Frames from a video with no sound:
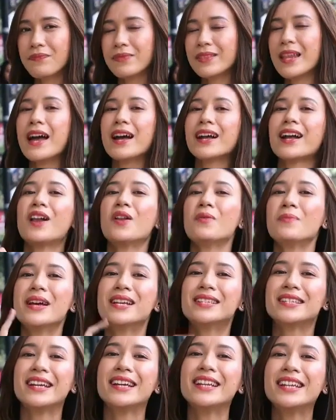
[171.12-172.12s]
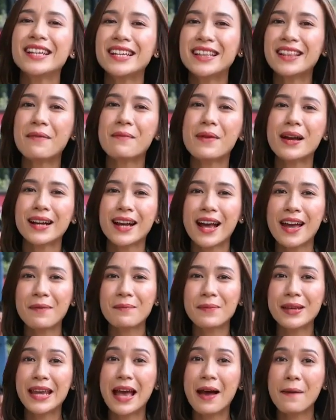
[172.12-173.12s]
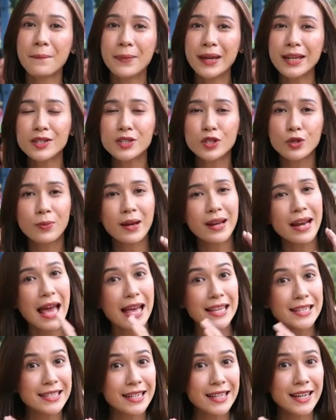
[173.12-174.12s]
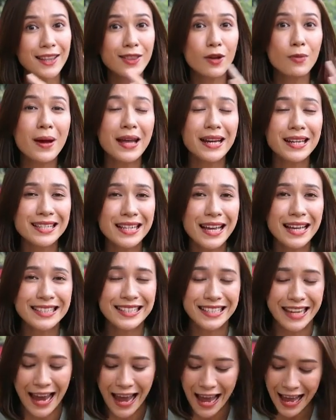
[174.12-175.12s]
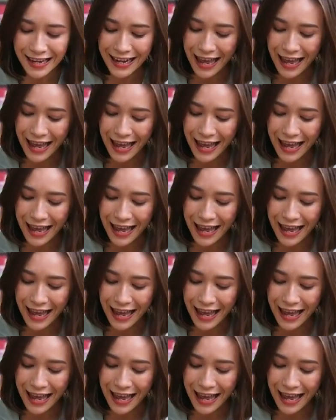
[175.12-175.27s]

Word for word: Nah, kalau biasanya ini kita makan mie amin cuman asin atau manis saja.